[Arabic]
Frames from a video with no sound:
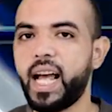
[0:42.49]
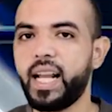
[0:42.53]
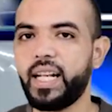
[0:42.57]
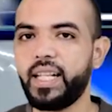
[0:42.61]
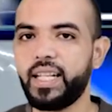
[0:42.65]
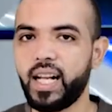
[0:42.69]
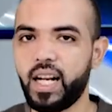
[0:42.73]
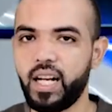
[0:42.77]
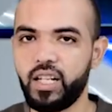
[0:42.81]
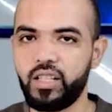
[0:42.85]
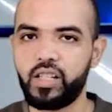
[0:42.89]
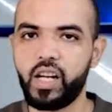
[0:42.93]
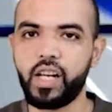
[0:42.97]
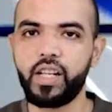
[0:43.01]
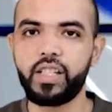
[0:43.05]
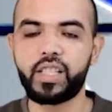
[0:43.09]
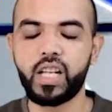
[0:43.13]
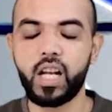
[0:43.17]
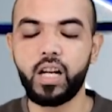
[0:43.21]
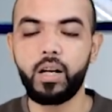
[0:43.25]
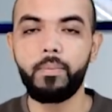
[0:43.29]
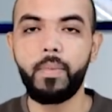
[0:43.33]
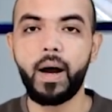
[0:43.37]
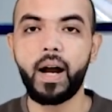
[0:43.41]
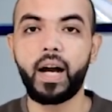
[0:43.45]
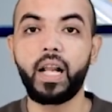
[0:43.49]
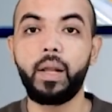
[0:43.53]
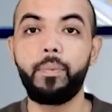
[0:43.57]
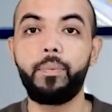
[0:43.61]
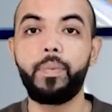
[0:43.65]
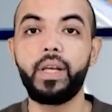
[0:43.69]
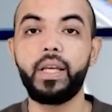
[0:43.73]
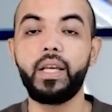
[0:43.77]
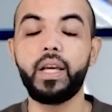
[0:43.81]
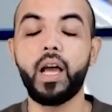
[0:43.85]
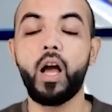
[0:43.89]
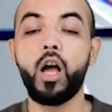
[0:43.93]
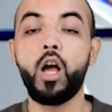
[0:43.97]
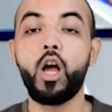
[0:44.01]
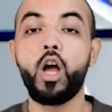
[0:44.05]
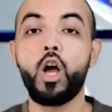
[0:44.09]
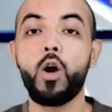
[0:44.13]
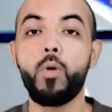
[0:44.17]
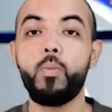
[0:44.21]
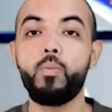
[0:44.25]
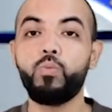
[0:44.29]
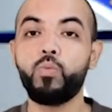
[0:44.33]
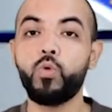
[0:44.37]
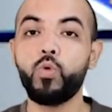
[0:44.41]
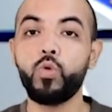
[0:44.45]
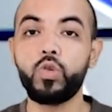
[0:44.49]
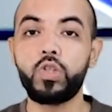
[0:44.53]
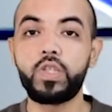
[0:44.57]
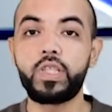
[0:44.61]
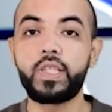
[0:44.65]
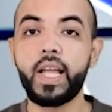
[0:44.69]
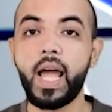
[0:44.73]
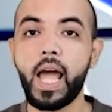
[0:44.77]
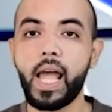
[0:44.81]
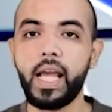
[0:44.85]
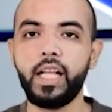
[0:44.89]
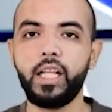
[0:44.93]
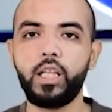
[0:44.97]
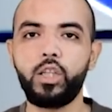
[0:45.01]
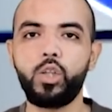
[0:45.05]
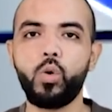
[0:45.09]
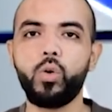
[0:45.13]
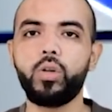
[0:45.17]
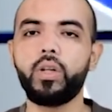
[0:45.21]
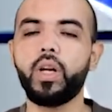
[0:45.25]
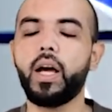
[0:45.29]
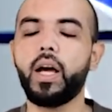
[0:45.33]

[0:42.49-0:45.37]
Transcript: أن الجيش المغربي مستعد